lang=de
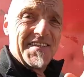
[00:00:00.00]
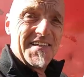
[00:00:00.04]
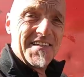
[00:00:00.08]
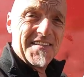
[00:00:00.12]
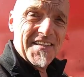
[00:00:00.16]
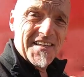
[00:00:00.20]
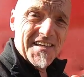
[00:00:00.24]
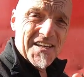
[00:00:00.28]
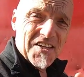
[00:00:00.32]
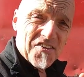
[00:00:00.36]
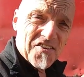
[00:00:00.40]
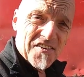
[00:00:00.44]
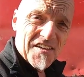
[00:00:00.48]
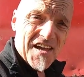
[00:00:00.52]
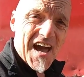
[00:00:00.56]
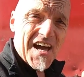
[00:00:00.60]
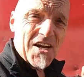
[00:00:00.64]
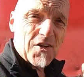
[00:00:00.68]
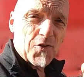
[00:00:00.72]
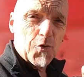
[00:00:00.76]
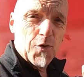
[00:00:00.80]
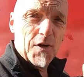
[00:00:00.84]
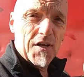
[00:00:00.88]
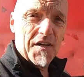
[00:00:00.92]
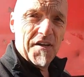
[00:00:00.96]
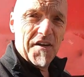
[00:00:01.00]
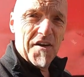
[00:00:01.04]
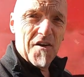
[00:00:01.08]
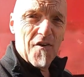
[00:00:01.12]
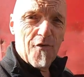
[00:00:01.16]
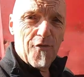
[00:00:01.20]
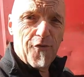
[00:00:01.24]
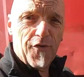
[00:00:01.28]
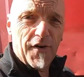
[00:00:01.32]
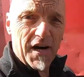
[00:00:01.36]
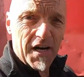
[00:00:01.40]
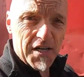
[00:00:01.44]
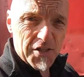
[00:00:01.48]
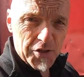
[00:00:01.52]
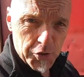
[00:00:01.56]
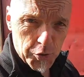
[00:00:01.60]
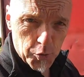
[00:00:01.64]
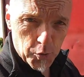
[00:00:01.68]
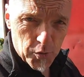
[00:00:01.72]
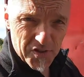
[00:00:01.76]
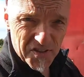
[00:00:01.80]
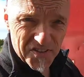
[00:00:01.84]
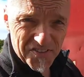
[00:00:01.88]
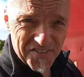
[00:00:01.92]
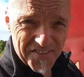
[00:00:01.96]
Die, die jetzt aktuell in der
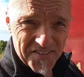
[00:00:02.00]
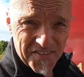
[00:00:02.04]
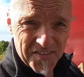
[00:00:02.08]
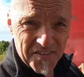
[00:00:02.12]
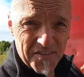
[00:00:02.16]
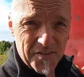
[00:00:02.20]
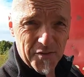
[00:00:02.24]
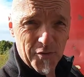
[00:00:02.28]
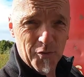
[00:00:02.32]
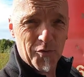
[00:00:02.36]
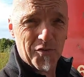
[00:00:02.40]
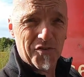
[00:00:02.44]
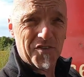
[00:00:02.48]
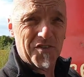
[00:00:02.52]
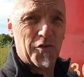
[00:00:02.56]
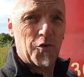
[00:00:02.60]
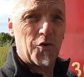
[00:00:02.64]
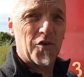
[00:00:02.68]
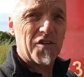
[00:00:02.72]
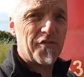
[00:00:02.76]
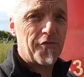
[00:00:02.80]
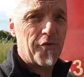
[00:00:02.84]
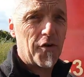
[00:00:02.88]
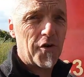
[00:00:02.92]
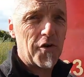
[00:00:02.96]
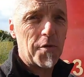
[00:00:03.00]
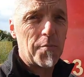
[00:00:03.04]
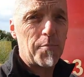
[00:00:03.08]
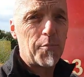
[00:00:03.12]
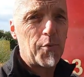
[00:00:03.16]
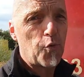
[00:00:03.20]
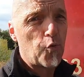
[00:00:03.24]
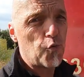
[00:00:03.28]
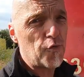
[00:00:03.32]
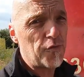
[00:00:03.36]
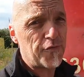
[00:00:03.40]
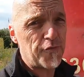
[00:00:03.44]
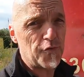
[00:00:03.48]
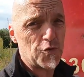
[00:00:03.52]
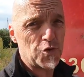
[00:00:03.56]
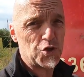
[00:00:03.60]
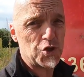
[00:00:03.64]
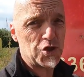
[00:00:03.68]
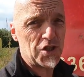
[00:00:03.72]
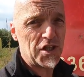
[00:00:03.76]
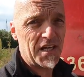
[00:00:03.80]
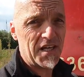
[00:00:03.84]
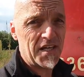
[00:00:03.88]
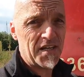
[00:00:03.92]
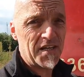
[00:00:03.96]
Fahrschule sind und kurz vor der Prüfung
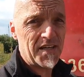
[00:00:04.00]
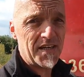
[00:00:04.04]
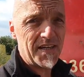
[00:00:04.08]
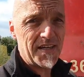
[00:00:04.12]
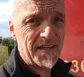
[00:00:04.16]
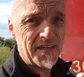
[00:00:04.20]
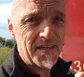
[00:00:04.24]
stehen,